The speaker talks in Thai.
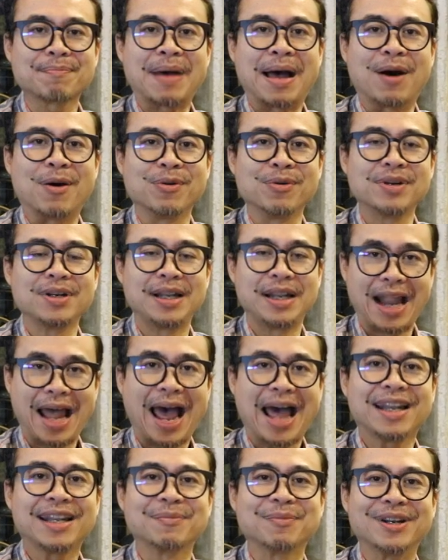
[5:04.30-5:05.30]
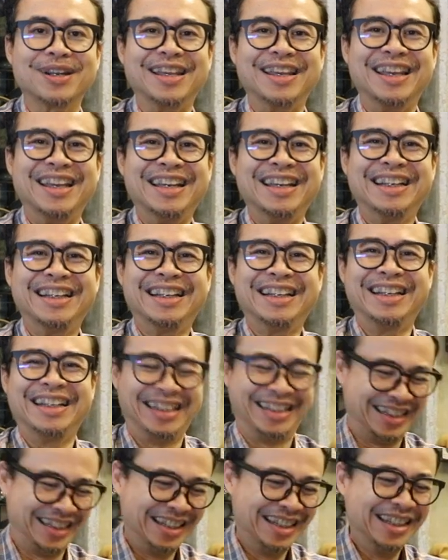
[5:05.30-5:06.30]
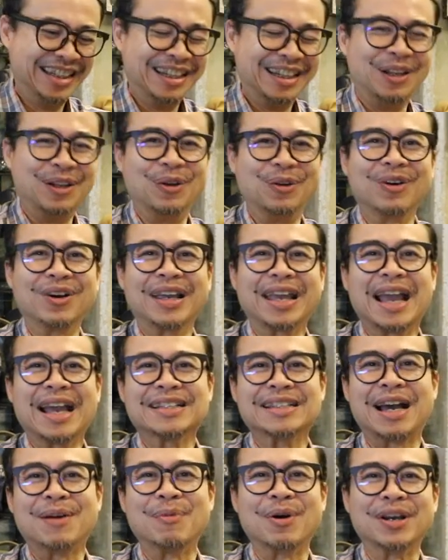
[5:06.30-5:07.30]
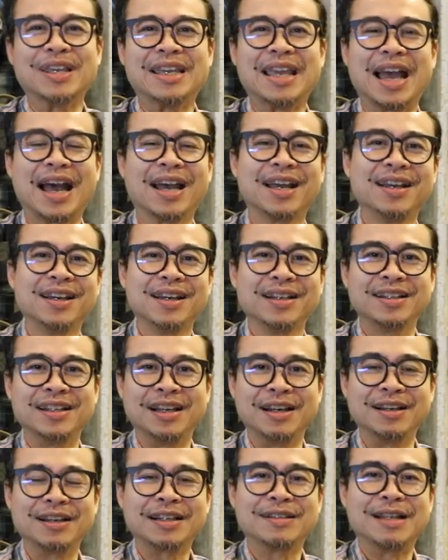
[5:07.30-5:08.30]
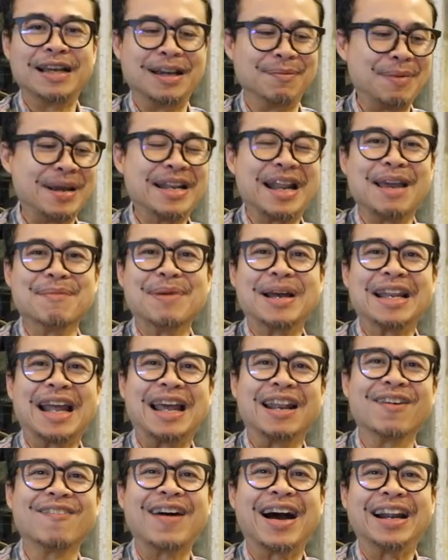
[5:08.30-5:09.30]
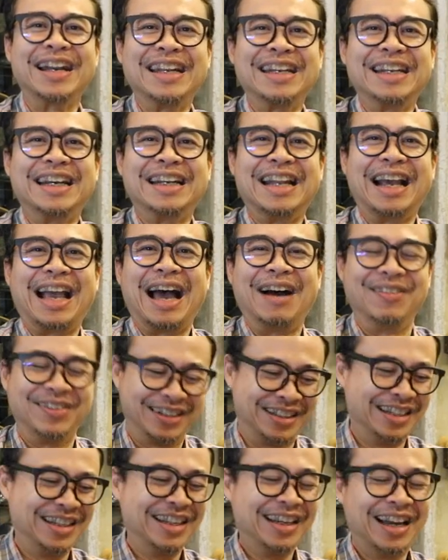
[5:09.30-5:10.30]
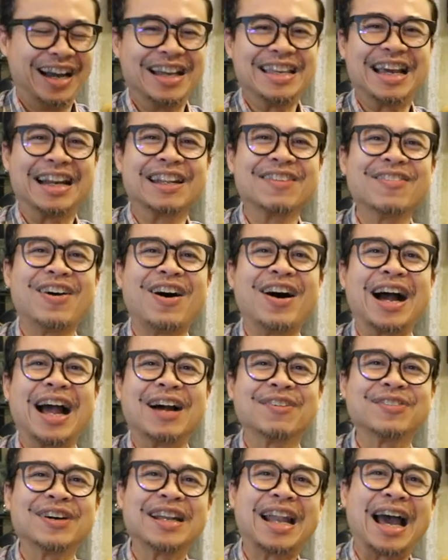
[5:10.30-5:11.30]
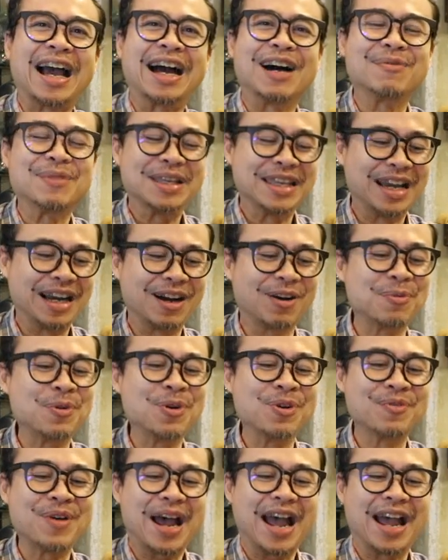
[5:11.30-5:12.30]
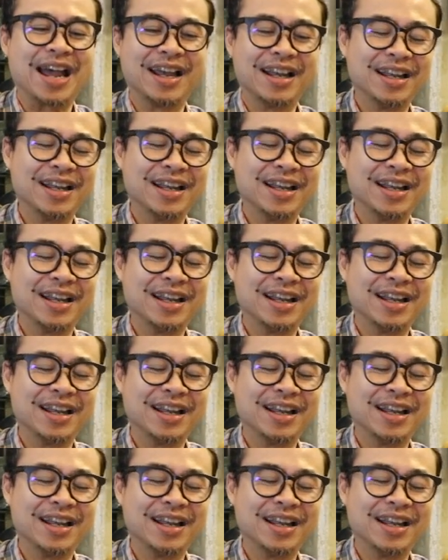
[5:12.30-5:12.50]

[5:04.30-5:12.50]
กระเป๋าล้านหนึ่งพอดีลุงก็แกล้งแซวบอกเฮีย ถือ ถือไปไหนมาไหนระวังนิดนึงนะครับอย่างที่บอกครับฝรั่งเข้ามาเยอะเขาพูดว่า